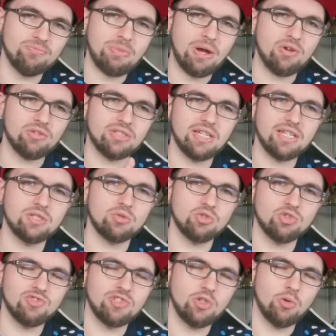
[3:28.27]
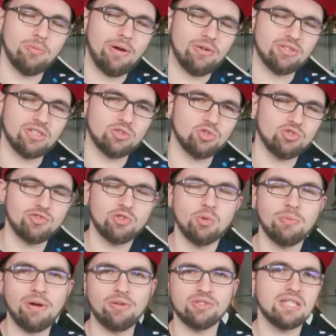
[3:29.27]
parenthèse, grosse vidéo, parenthèse, grosse
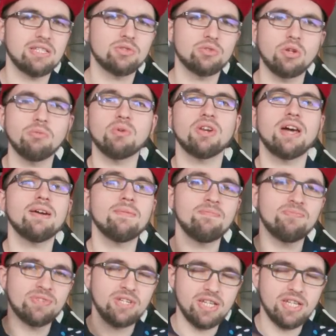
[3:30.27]
vidéo, parenthèse, seulement là,